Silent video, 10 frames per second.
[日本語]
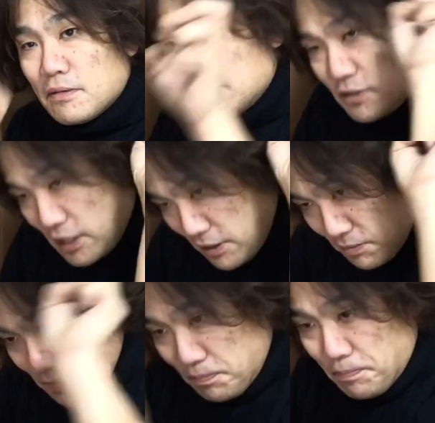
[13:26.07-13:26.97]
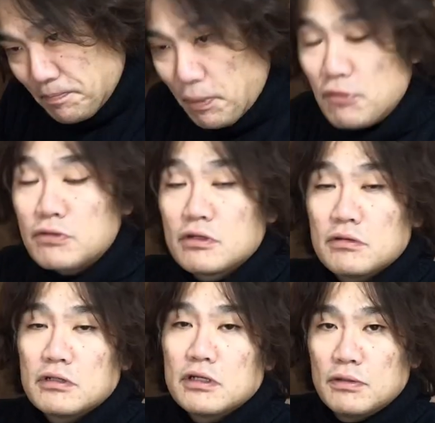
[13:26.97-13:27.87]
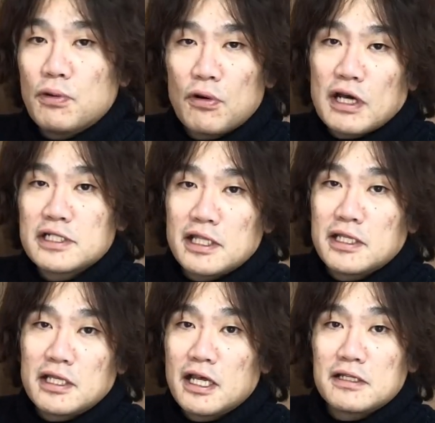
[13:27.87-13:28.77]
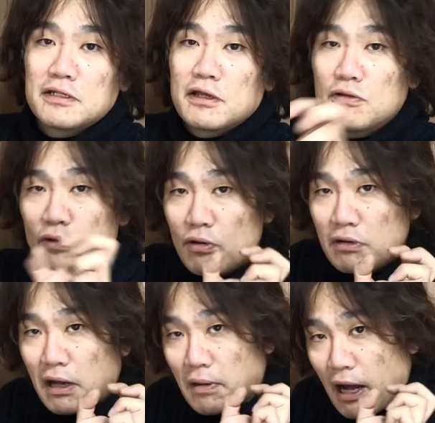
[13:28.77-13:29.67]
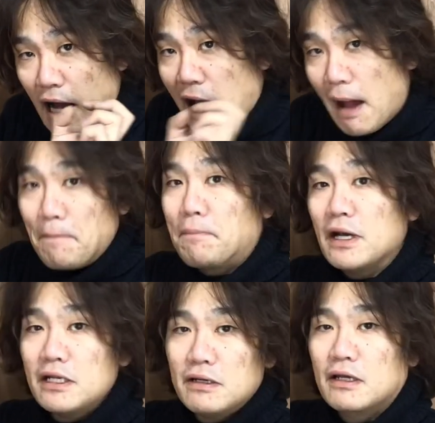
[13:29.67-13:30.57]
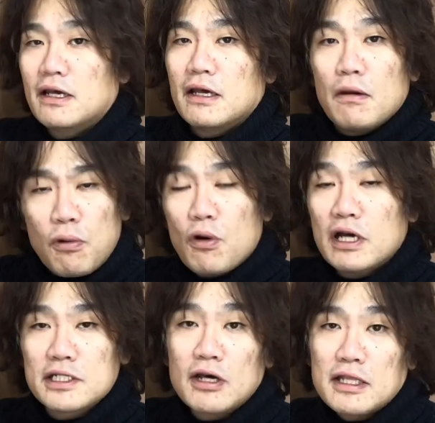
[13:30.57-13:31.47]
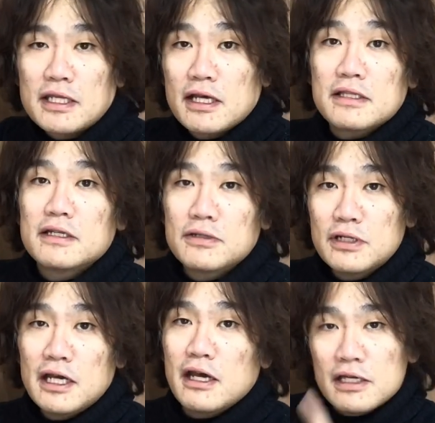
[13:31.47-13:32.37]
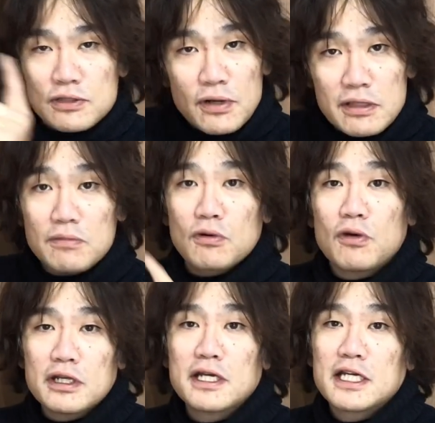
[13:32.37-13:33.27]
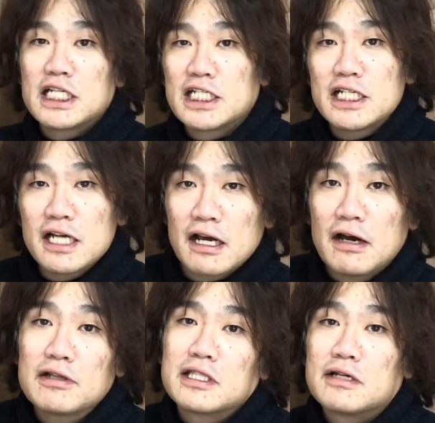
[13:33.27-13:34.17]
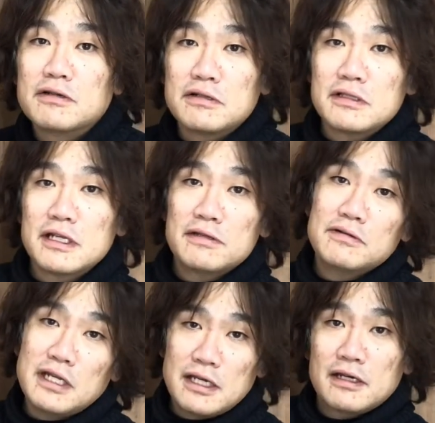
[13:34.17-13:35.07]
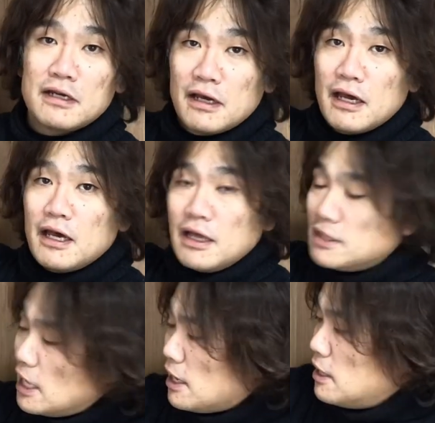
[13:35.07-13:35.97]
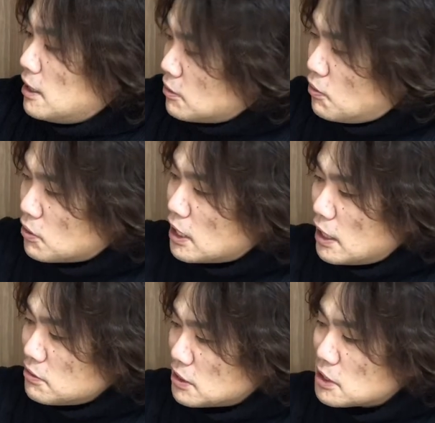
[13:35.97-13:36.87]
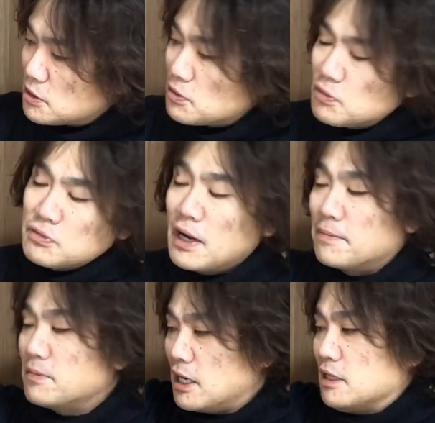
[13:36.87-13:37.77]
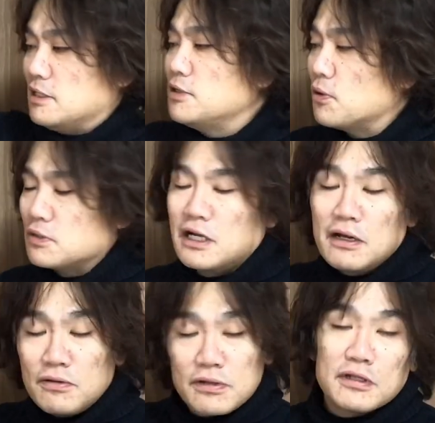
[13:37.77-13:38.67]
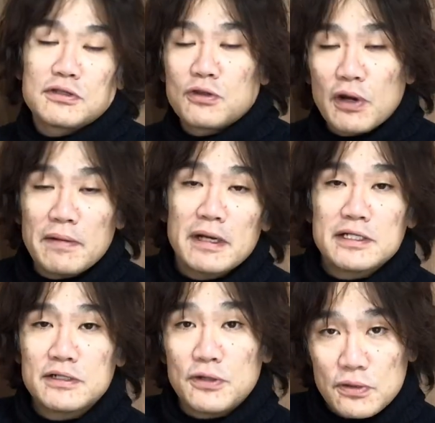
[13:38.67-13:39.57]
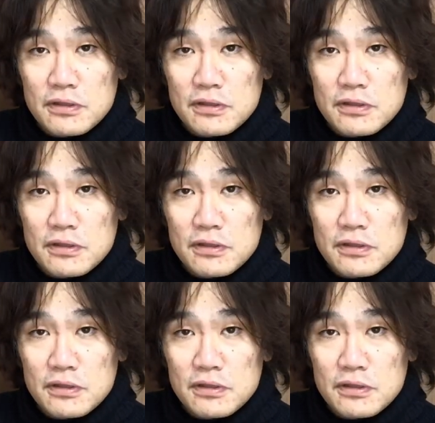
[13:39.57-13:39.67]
にボンとフォーカス当ててたんですけど今回は葉っぱにフォーカスを当てたんですよね。それでもこれだけ写真が変わってくるんですよね。で今回の結論はまあいろんなの撮れますよ。